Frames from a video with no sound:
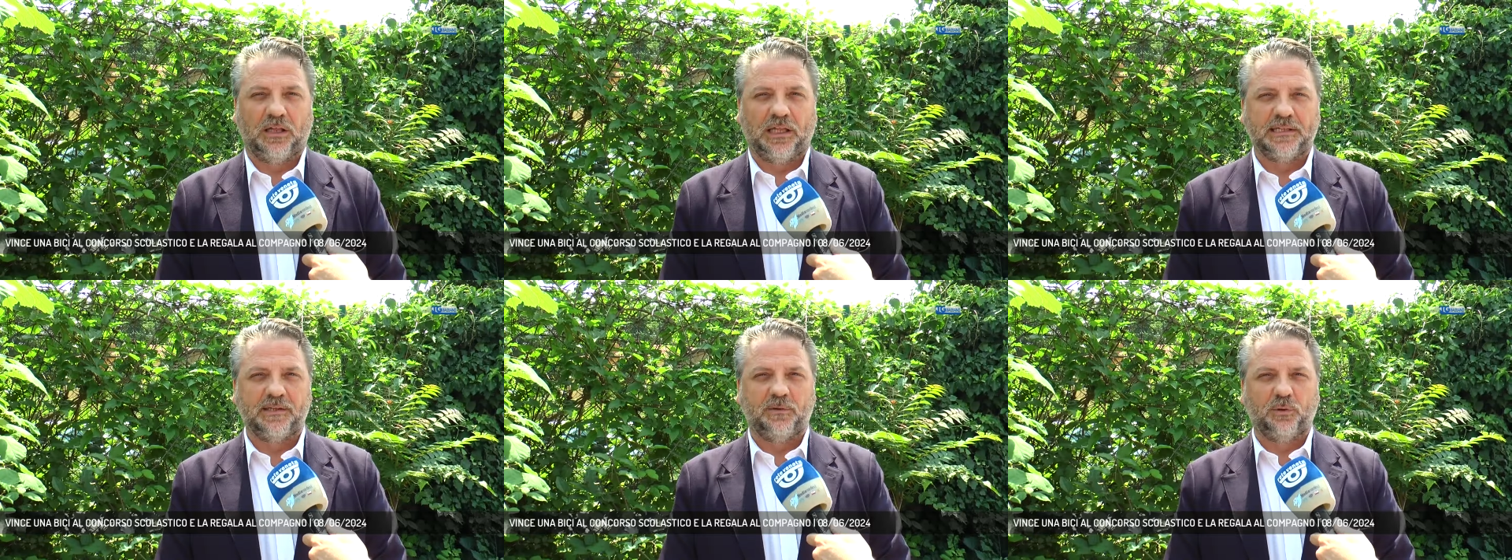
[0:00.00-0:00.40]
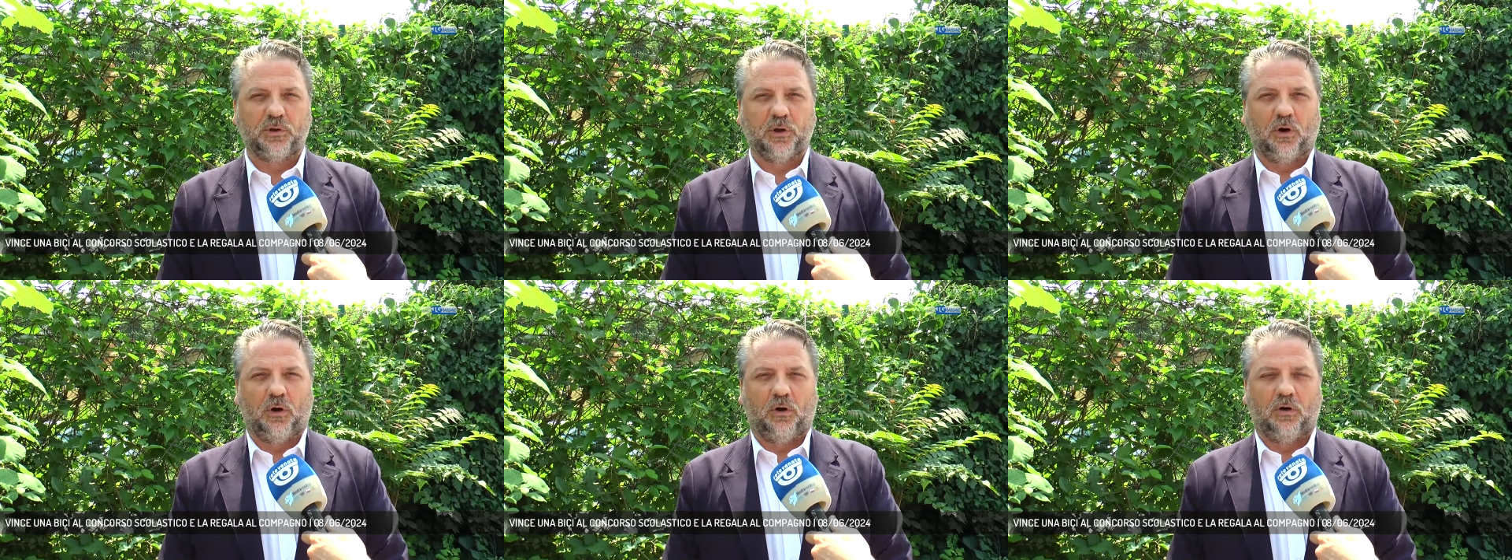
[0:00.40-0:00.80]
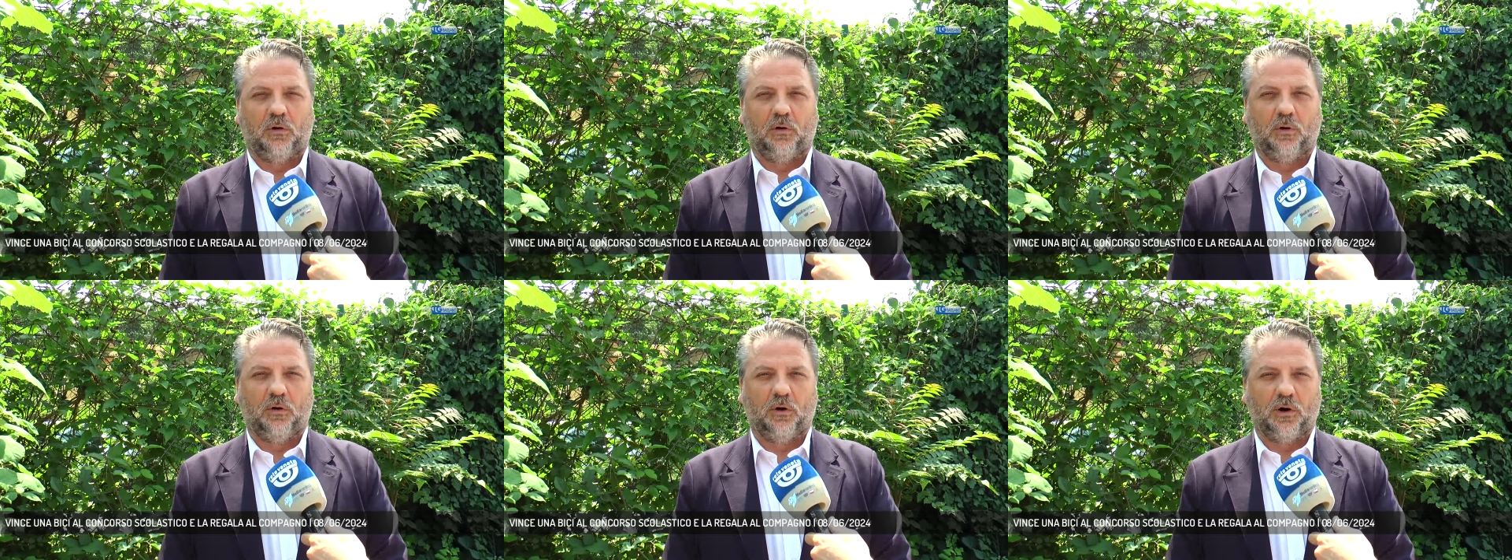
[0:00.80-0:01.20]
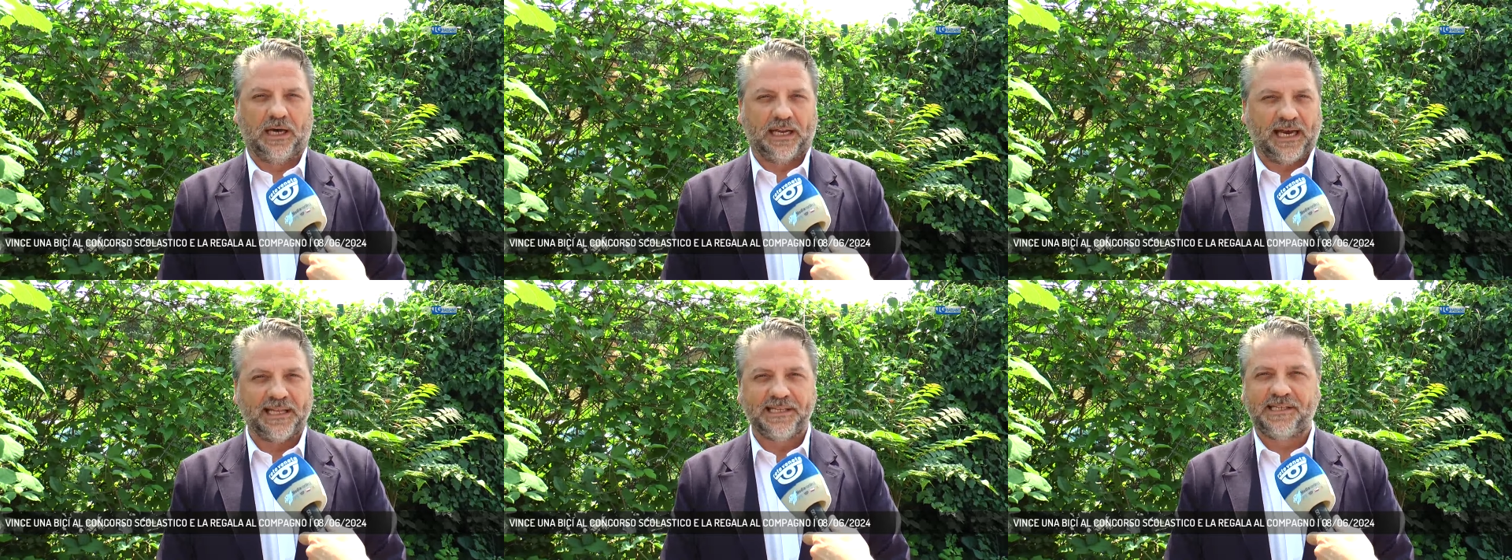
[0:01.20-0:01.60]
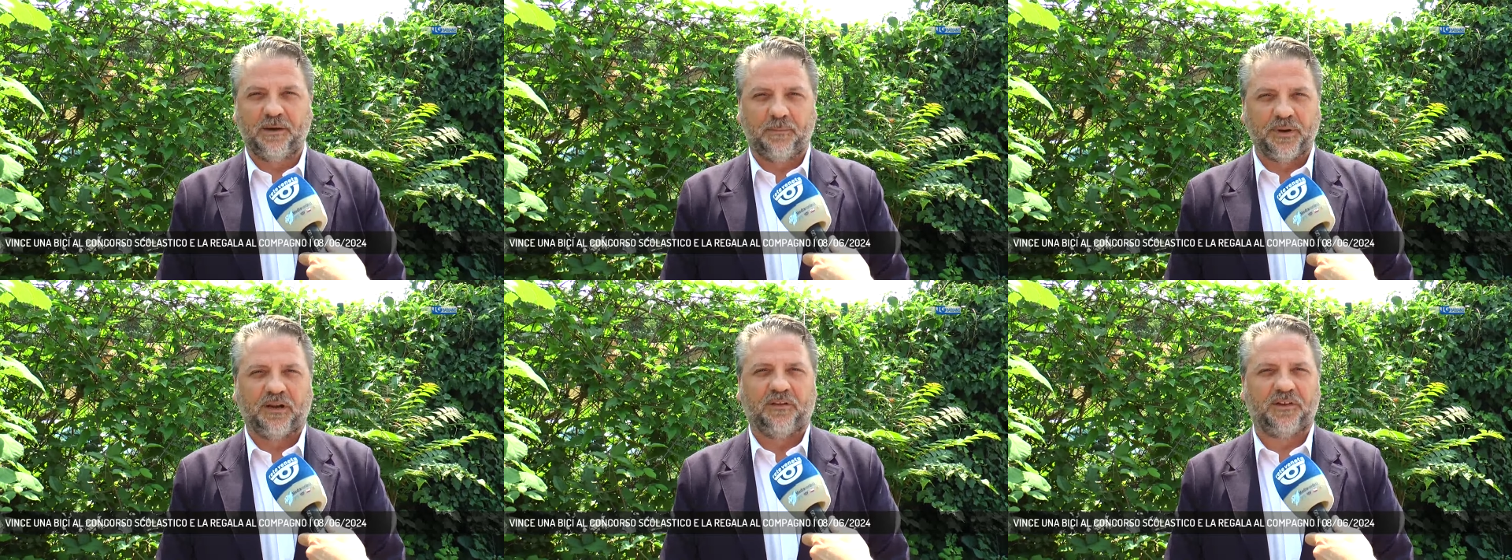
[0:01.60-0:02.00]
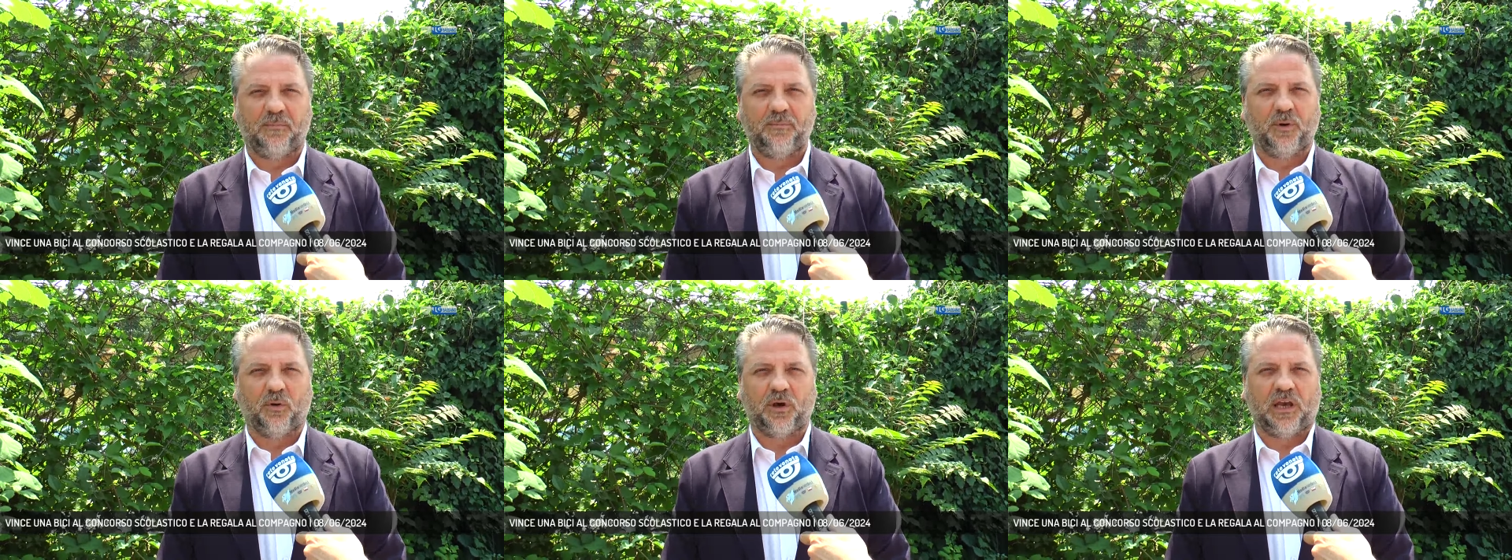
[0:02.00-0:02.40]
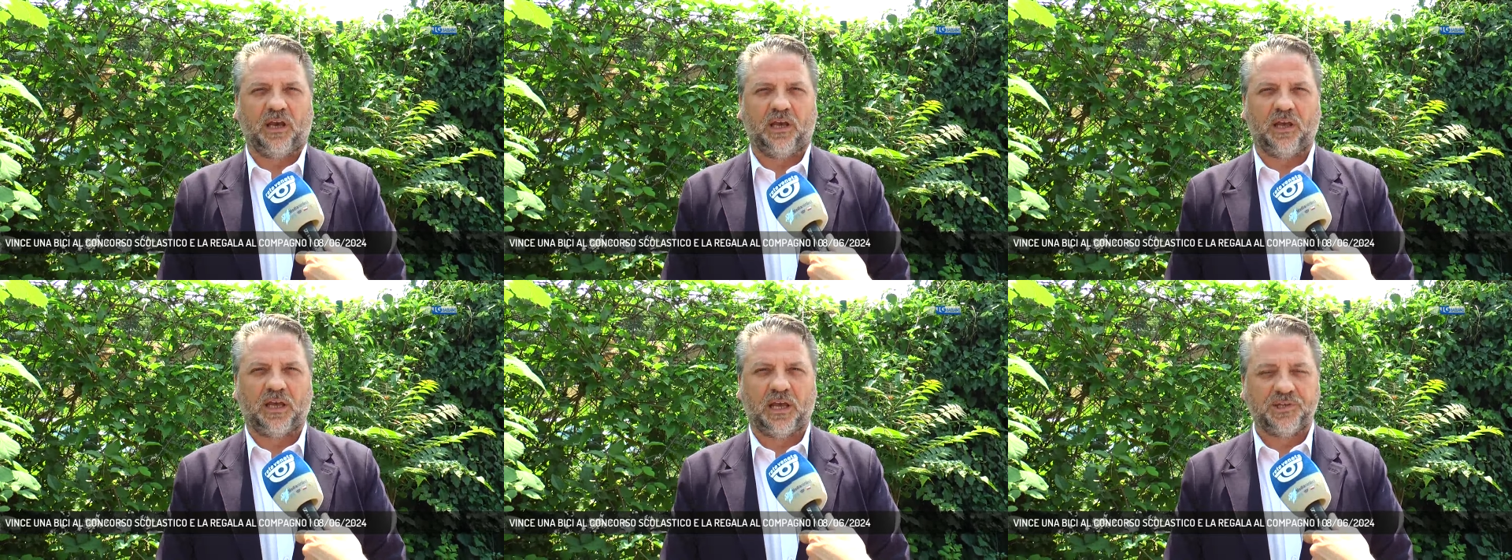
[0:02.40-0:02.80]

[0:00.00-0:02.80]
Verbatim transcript: innanzitutto grazie per l'esempio che,